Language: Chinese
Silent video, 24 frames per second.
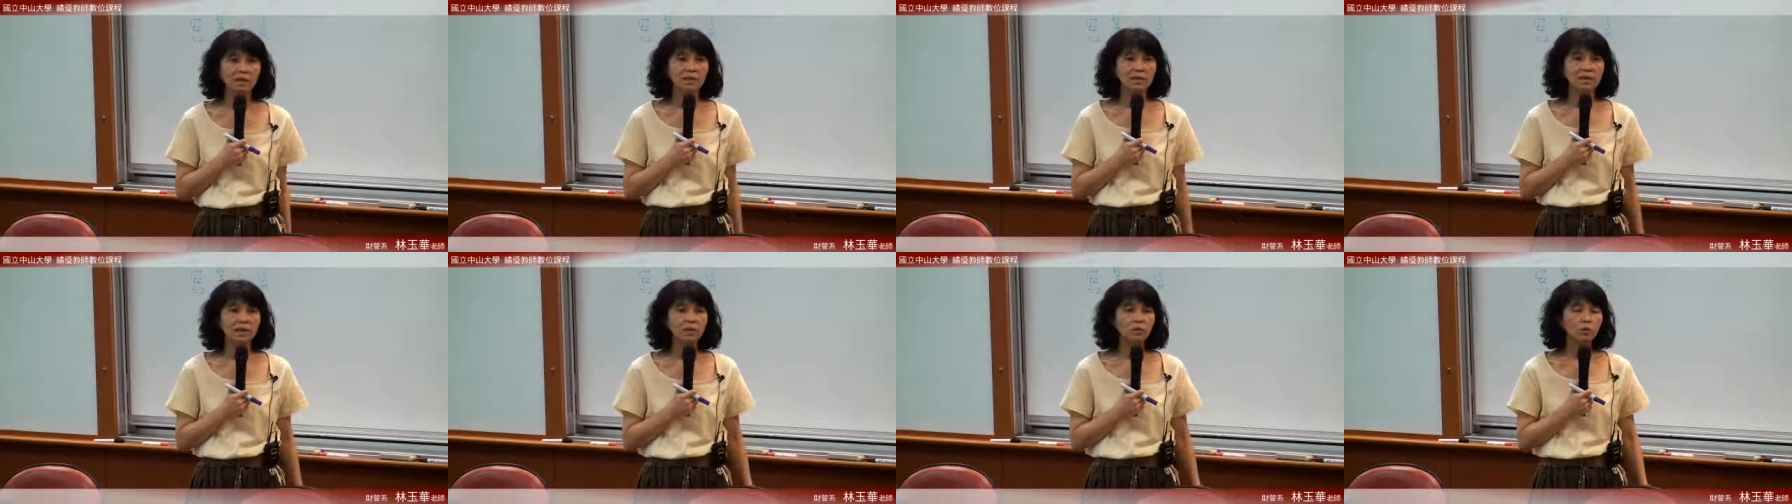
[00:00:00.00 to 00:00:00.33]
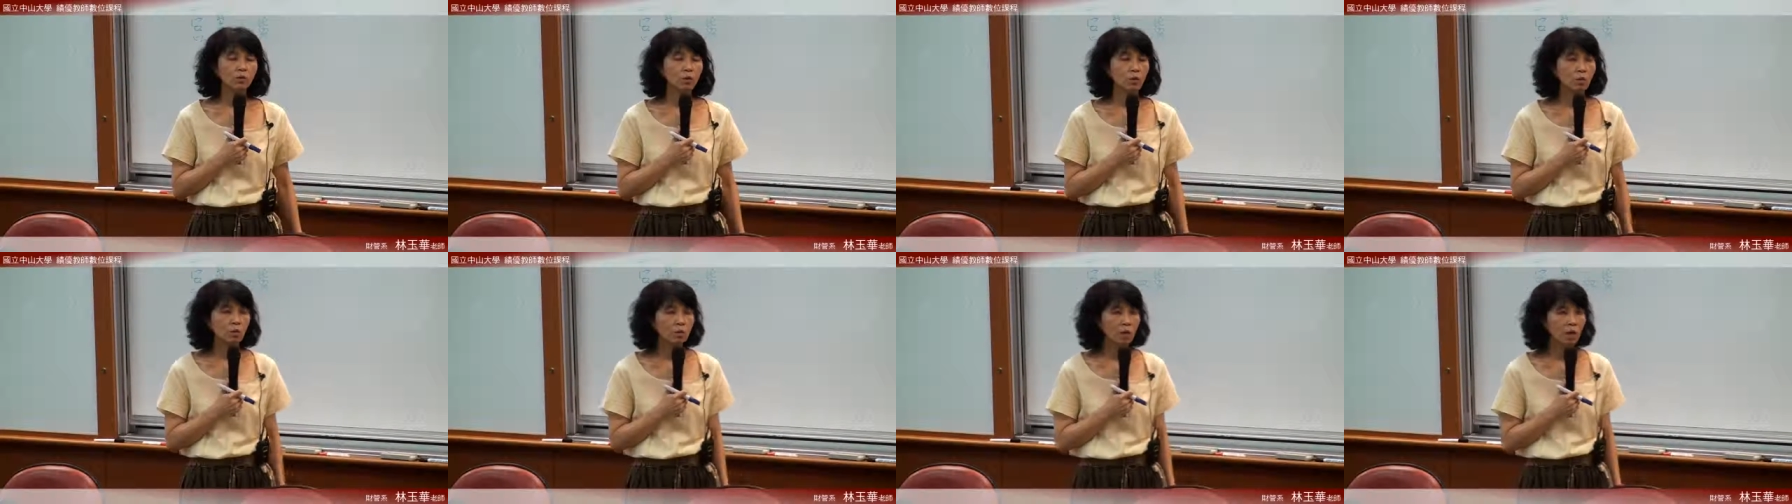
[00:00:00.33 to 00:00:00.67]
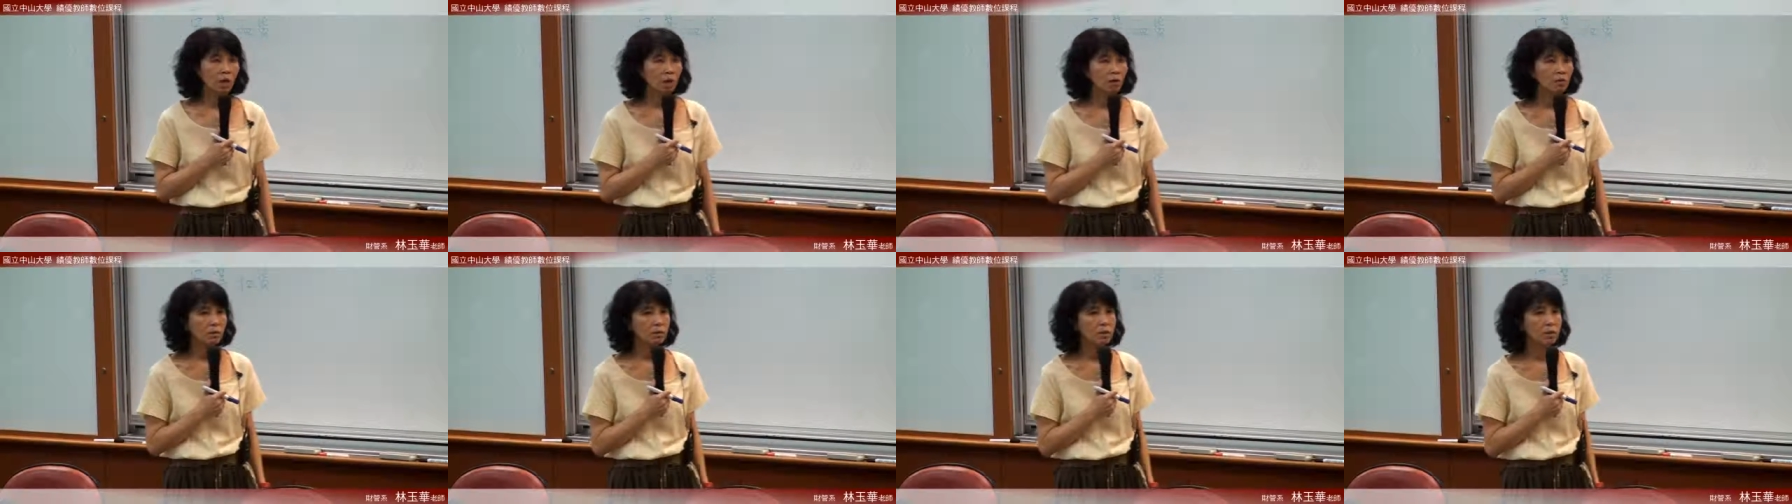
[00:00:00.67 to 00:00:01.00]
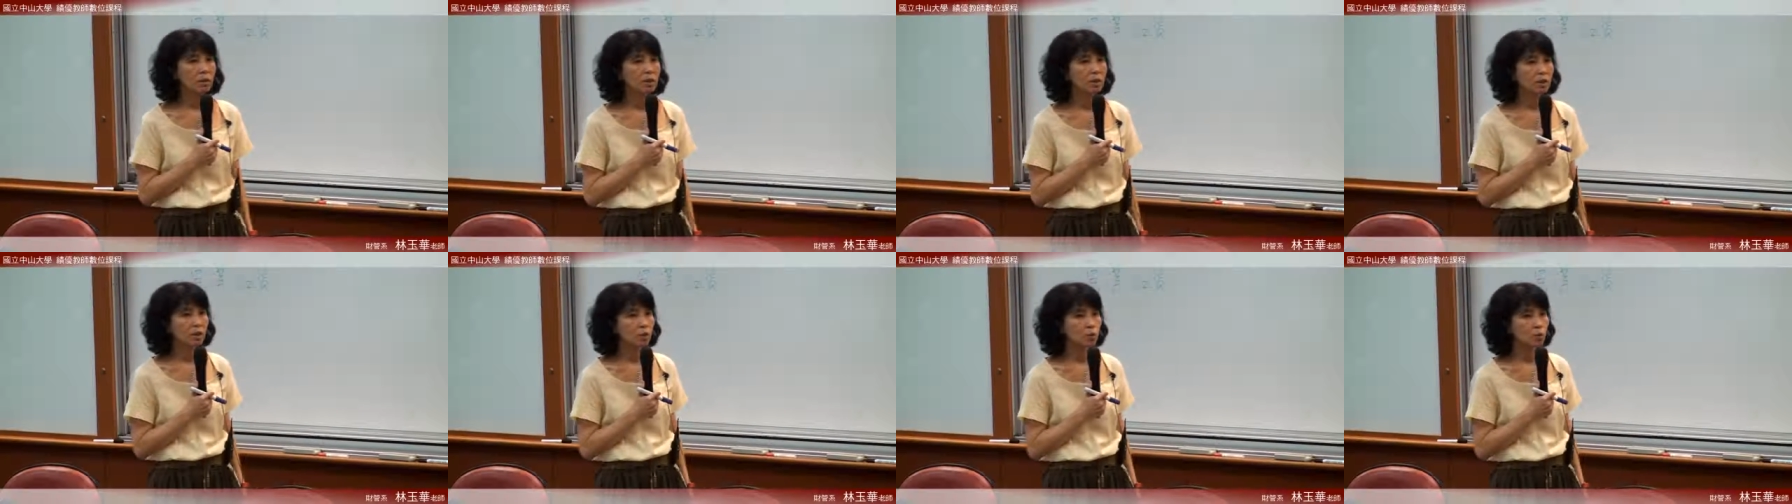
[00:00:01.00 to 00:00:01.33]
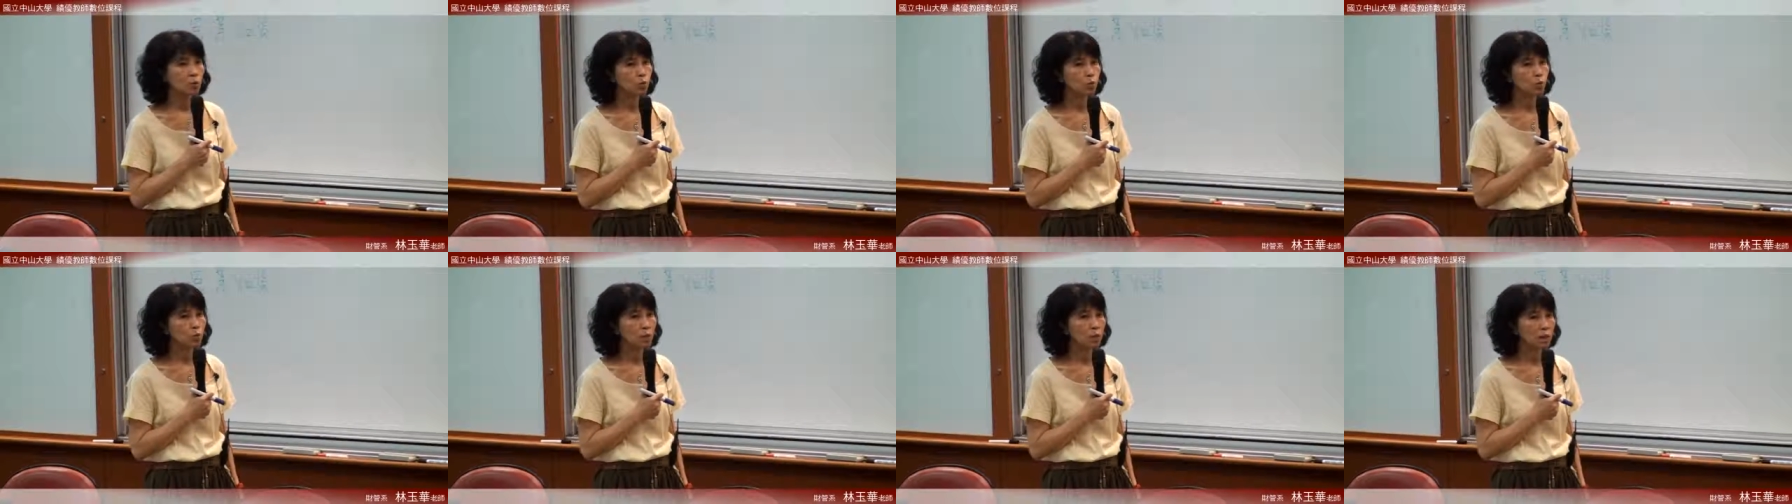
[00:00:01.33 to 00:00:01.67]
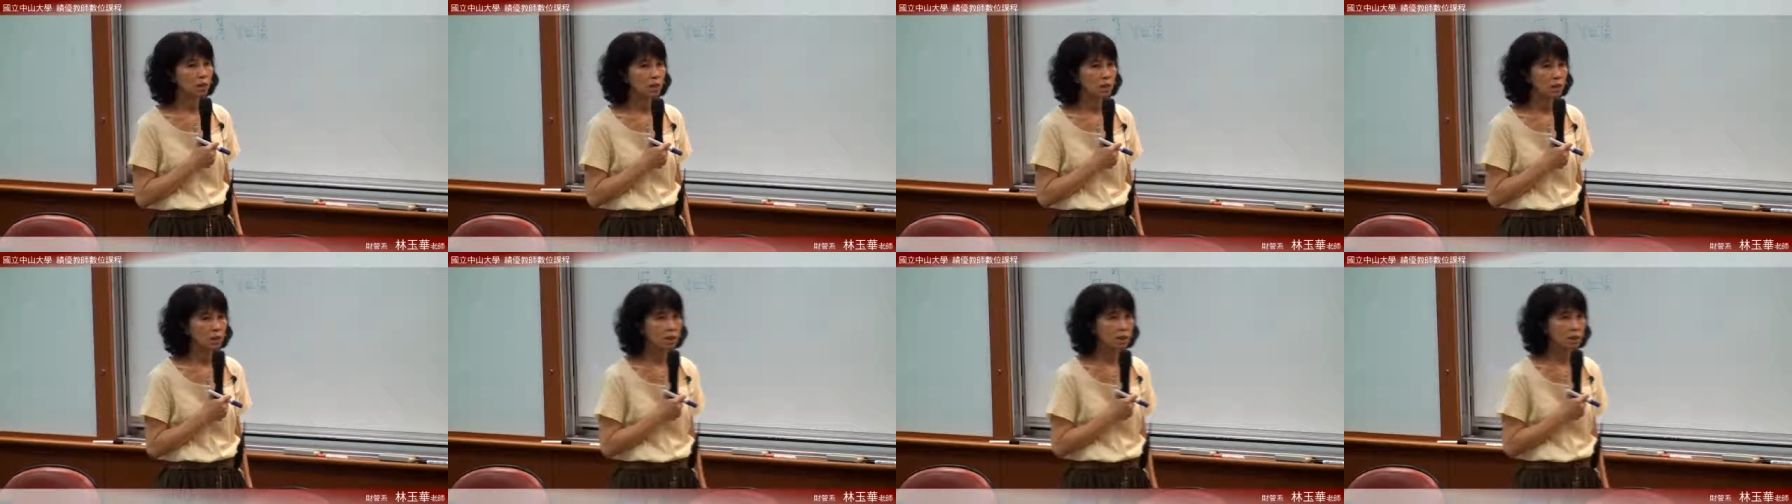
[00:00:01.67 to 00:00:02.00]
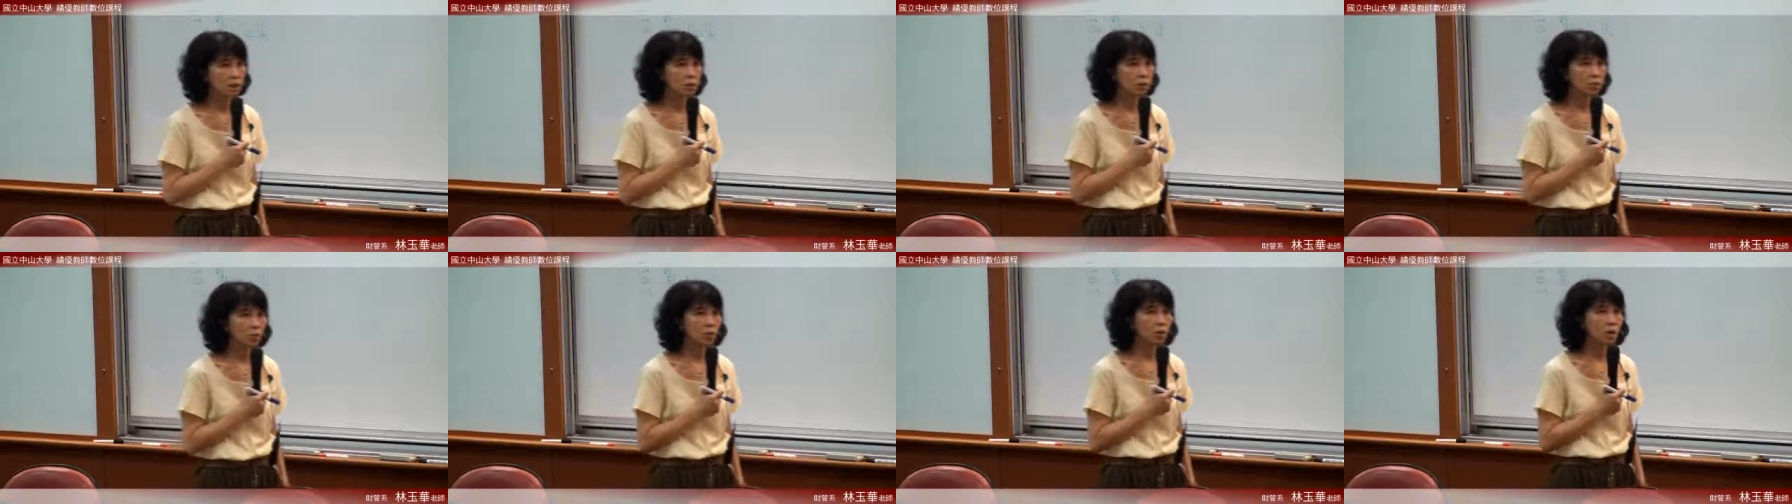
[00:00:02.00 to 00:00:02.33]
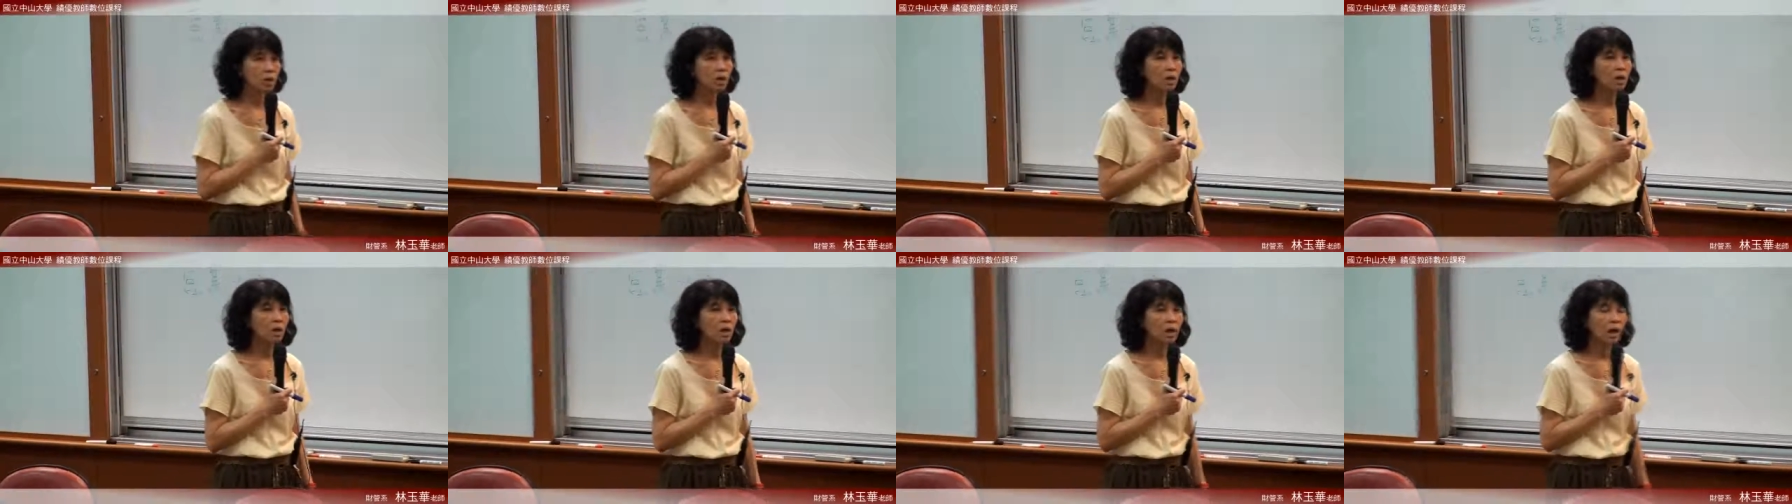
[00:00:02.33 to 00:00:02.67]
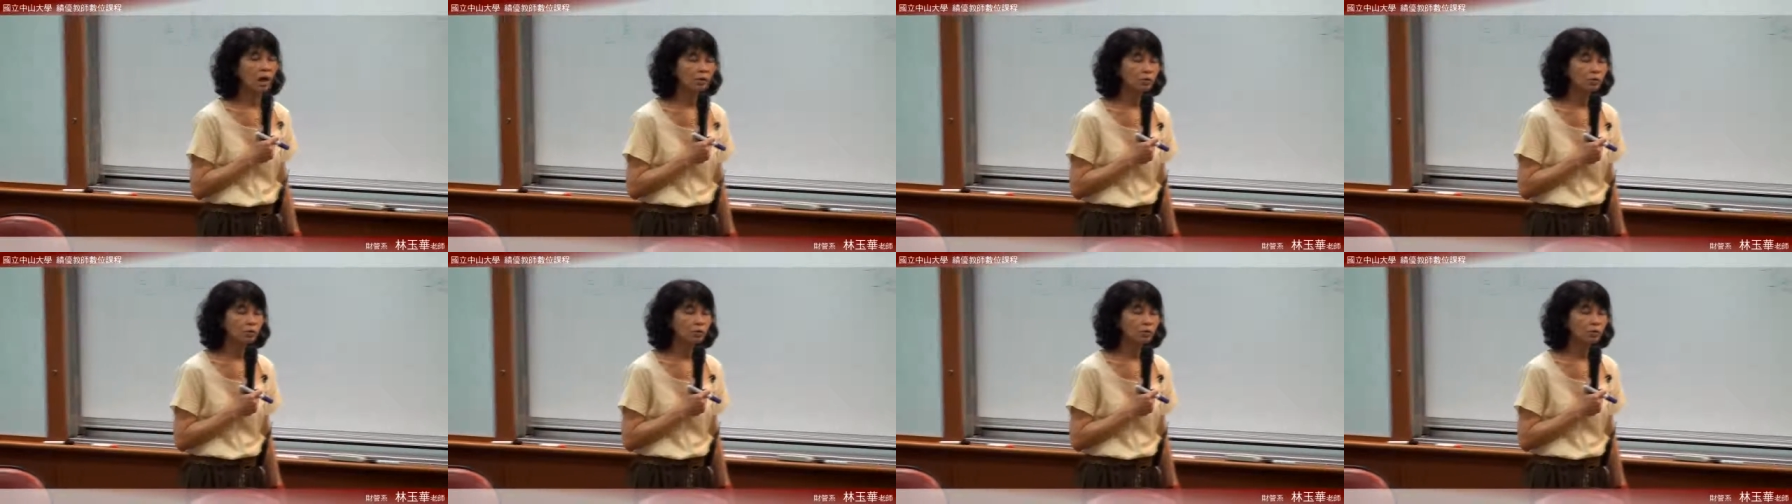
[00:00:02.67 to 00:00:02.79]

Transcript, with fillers: 相同条件的租赁合约，